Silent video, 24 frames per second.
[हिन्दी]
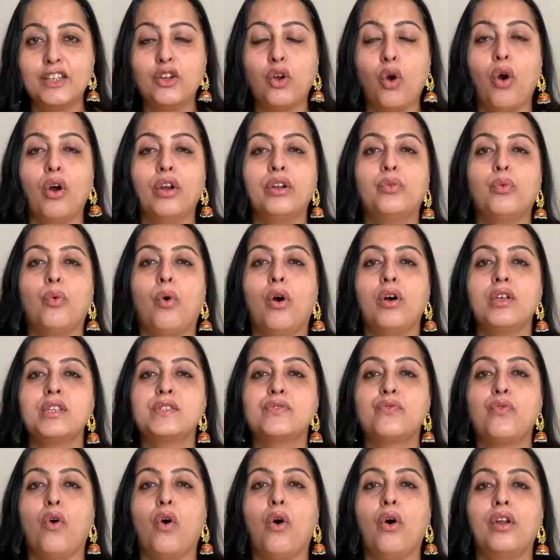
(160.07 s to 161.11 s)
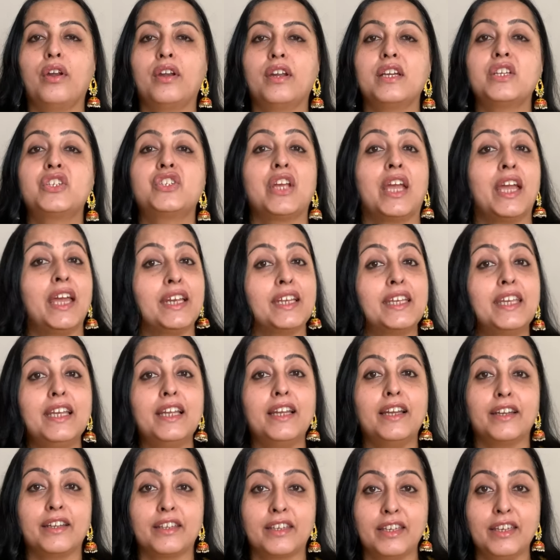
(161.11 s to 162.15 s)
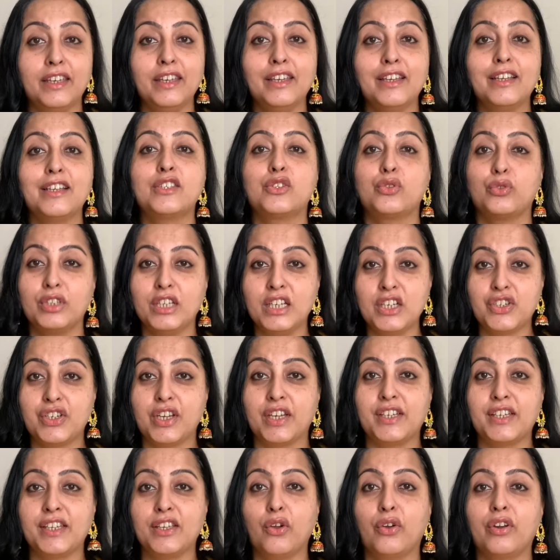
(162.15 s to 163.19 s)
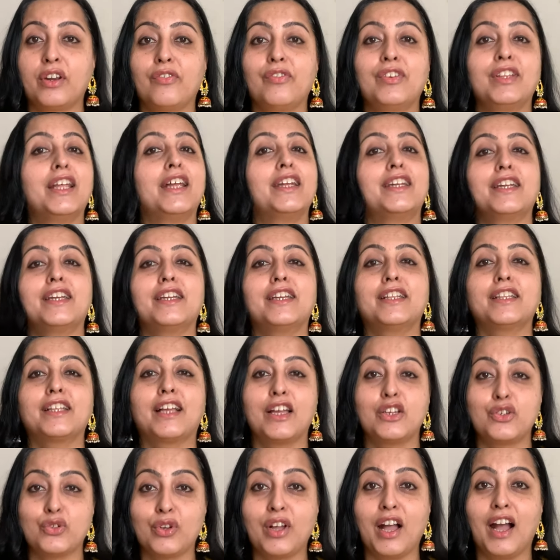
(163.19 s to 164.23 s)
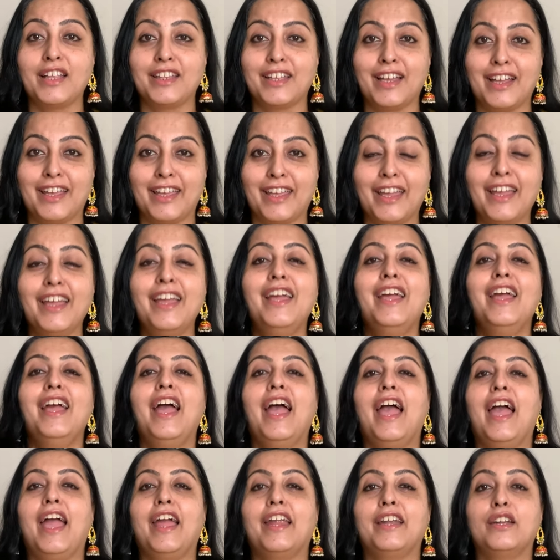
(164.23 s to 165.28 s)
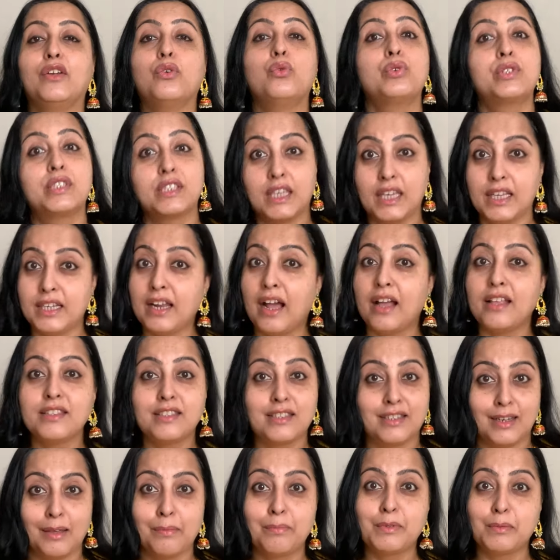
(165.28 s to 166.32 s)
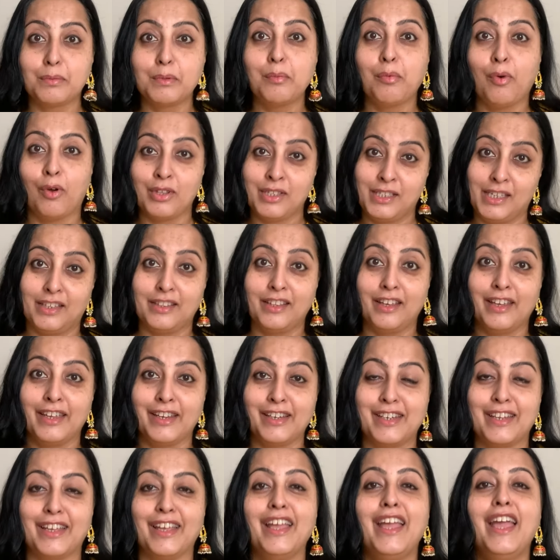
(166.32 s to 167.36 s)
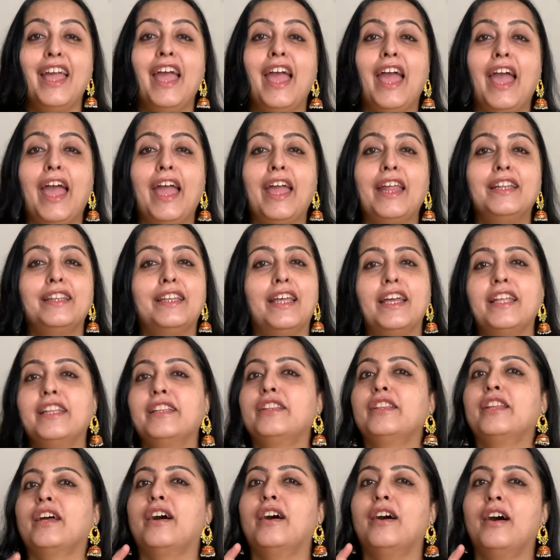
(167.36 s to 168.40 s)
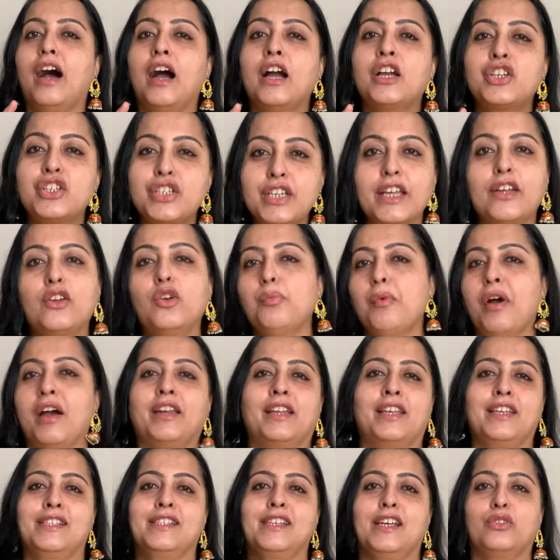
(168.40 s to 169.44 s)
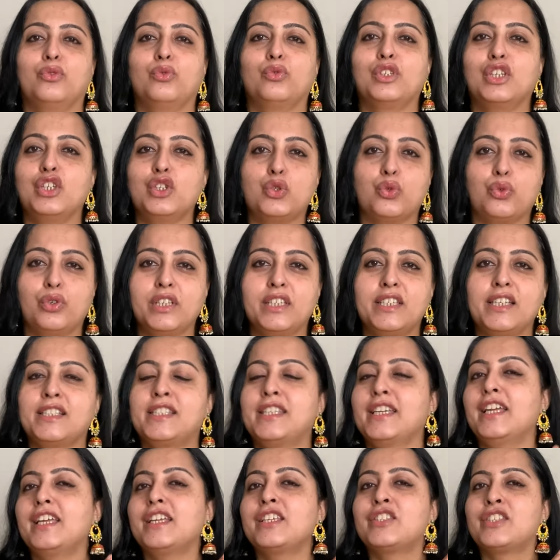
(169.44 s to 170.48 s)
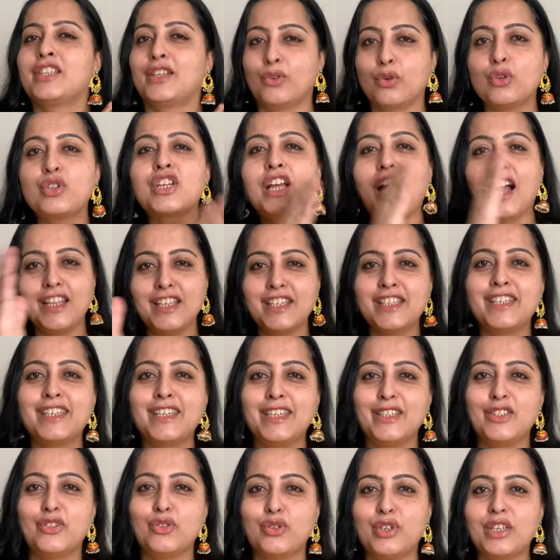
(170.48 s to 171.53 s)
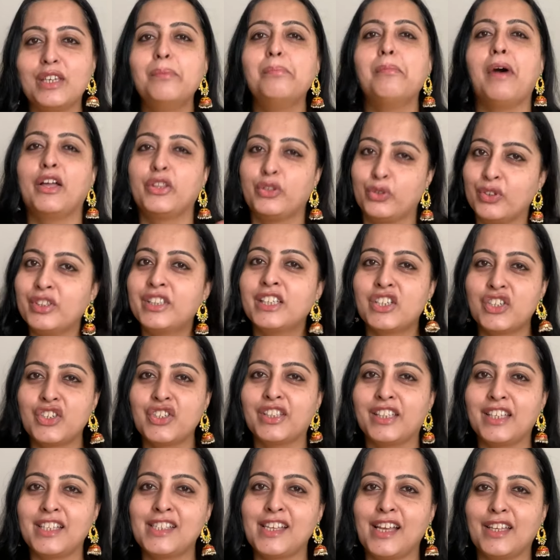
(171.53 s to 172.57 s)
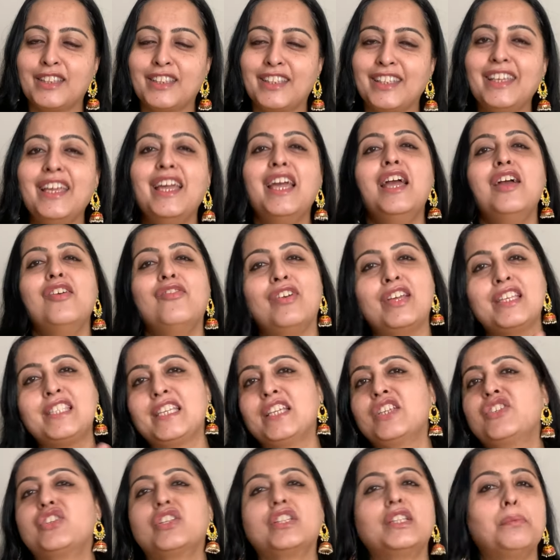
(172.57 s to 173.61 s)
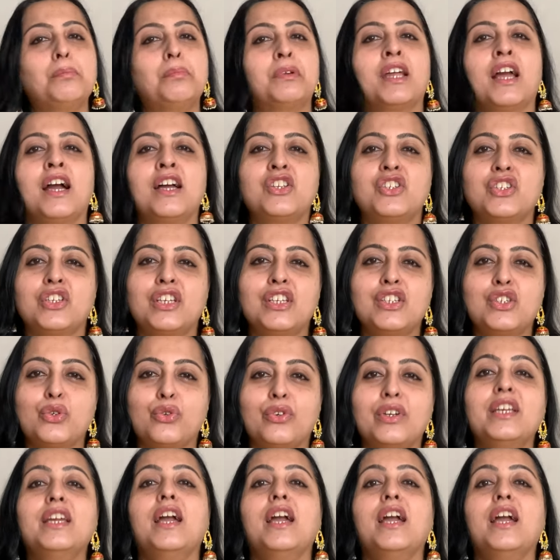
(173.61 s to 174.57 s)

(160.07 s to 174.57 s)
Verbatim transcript: got was for शहर की लड़की सुनील शेट्टी और रवीना टंडन का जो गाना है एंड उसके डांस स्टेप्स भी बहुत ज़्यादा हिट हैं एंड देन अक्षय कुमार के साथ उनकी जोड़ी जैसे सरोज खान जी की जोड़ी माधुरी दीक्षित के साथ थी वैसे चिन्नी प्रकाश जी की जोड़ी